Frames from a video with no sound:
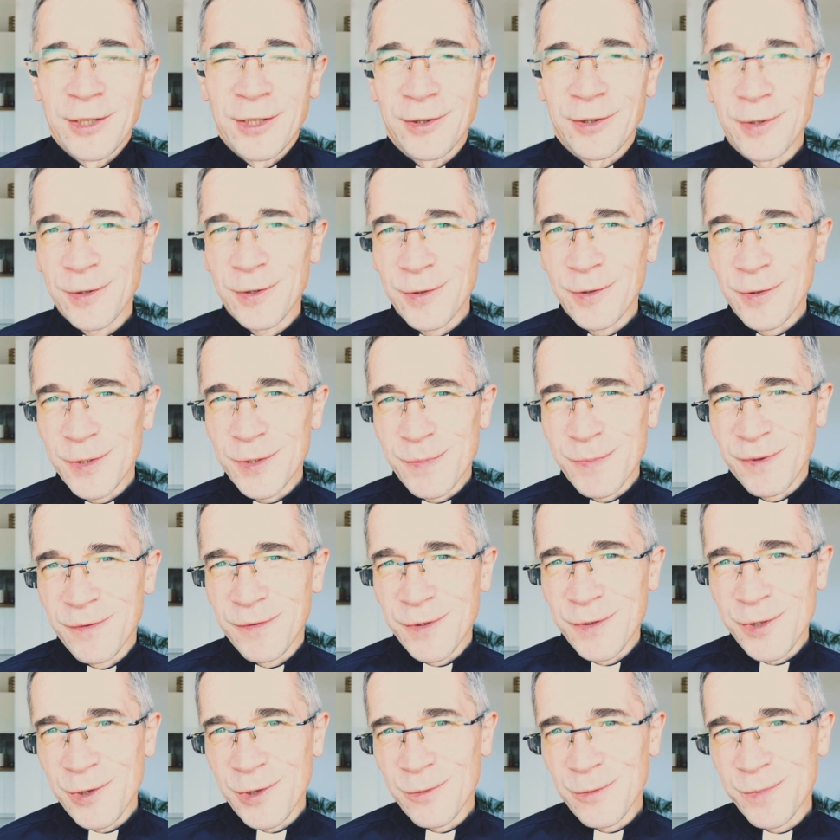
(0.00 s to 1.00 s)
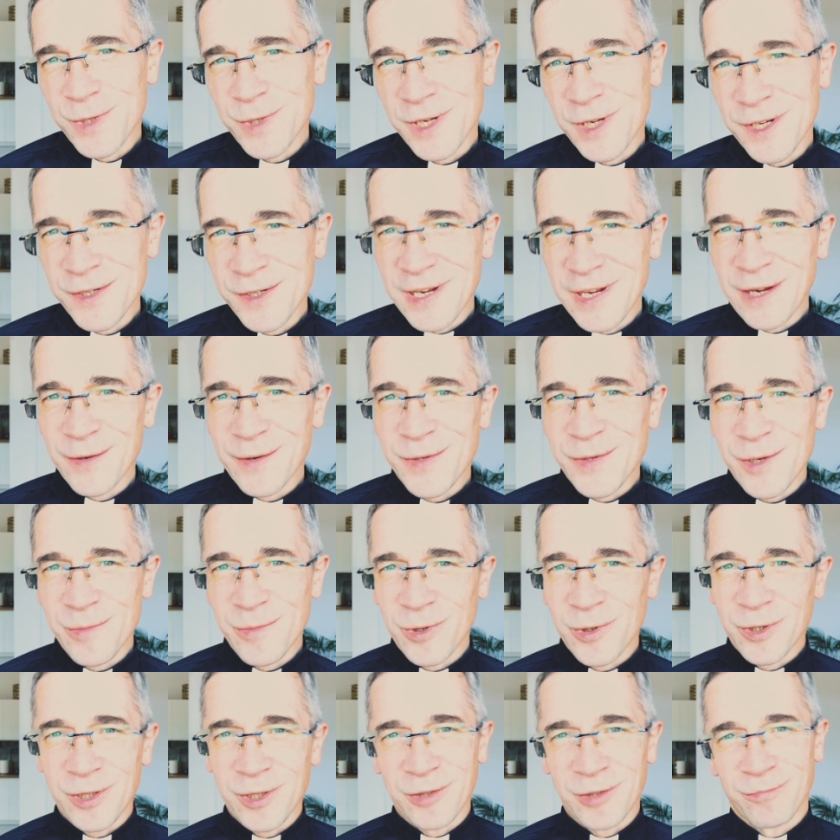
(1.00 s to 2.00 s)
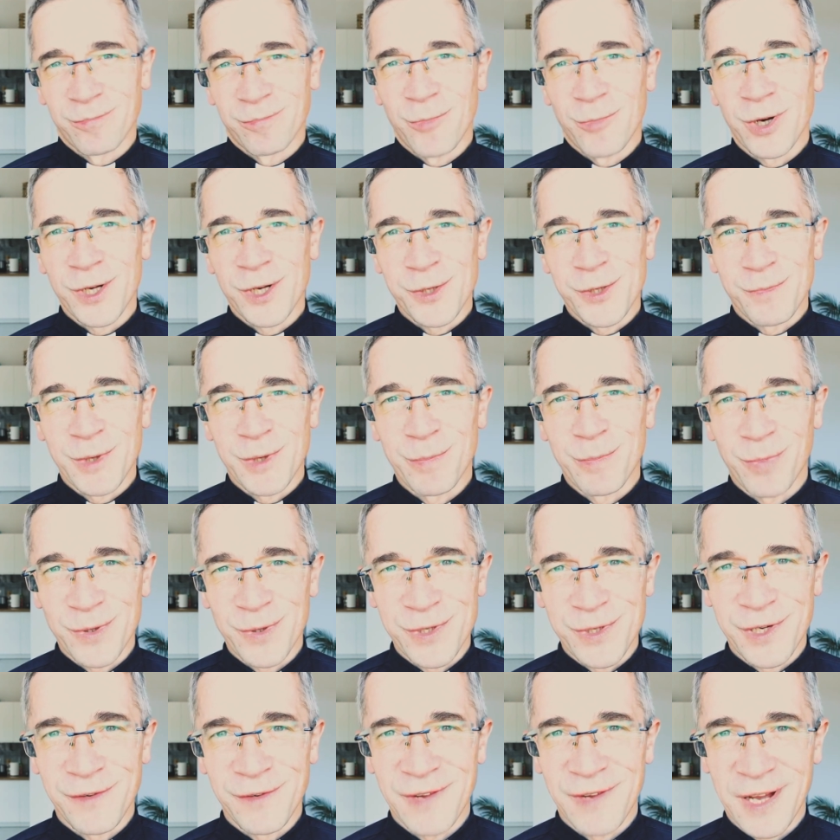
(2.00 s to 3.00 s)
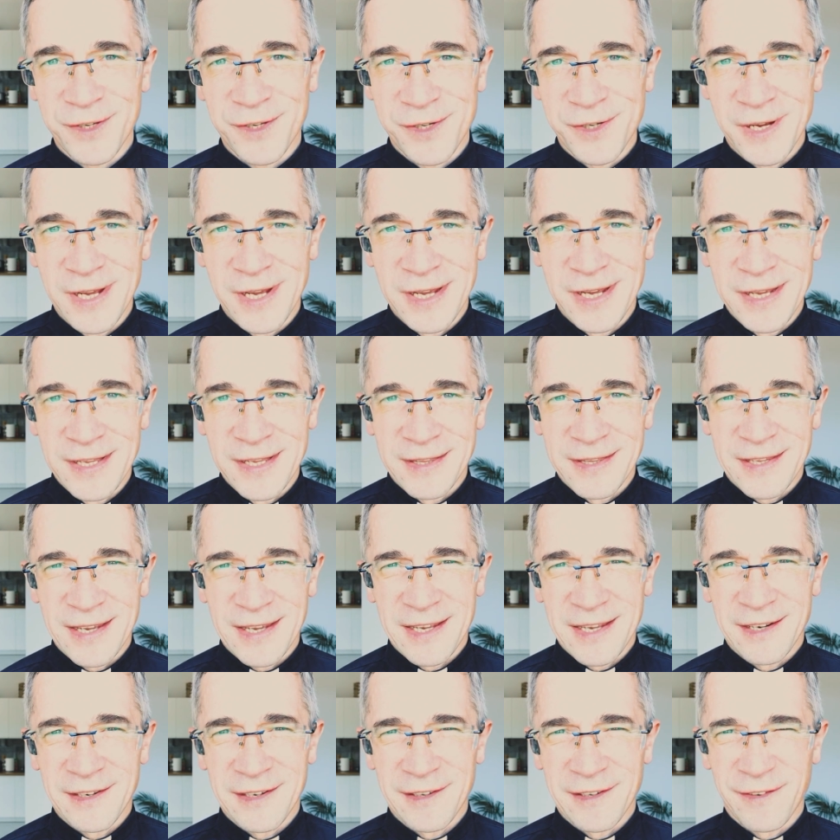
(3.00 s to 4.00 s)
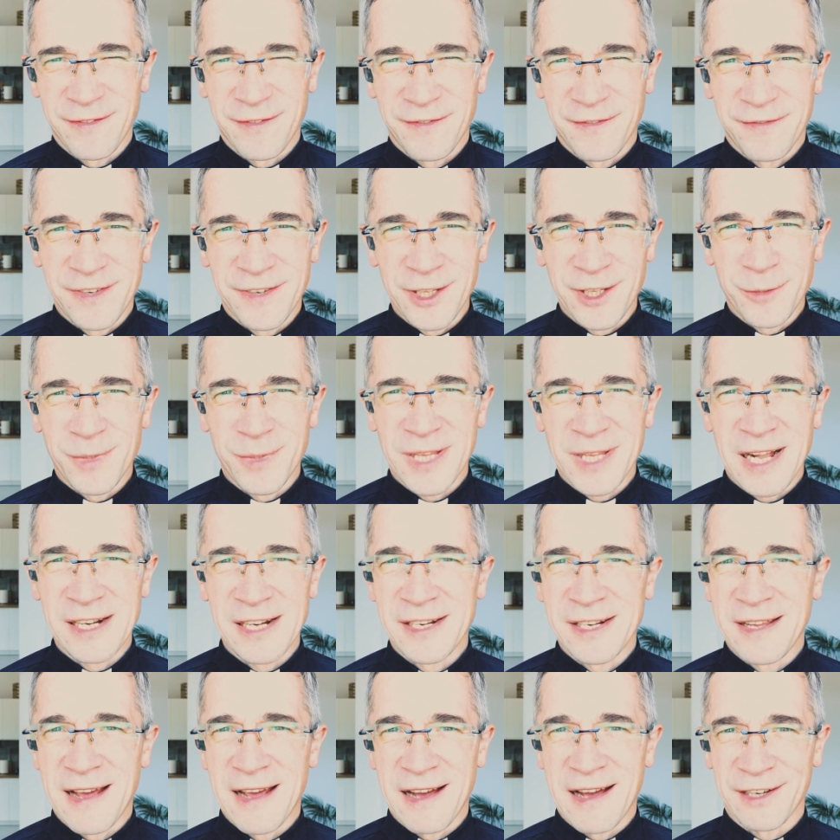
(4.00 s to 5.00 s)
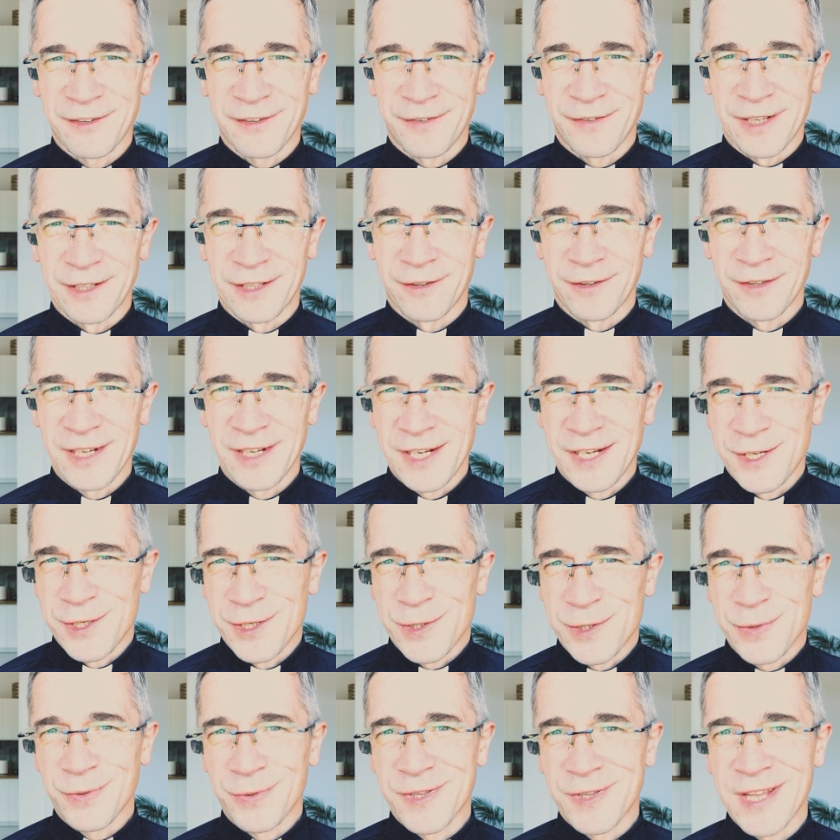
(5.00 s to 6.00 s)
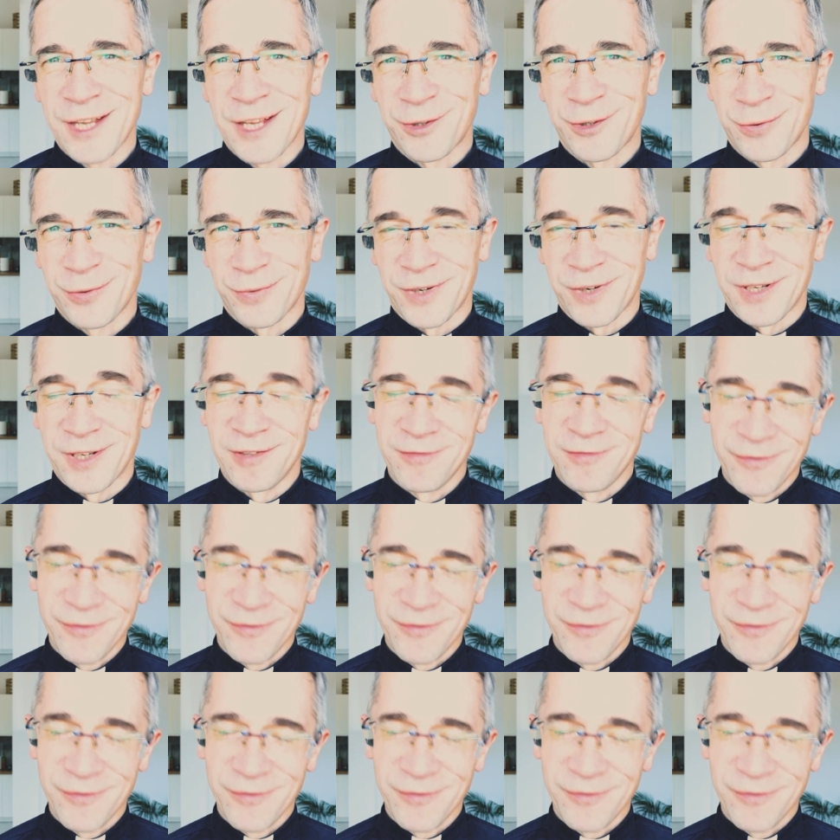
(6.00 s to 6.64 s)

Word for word: to z pewnością przejeżdżając obok mogliśmy podziwiać ten fenomenalny akwent, jakiś cud natury.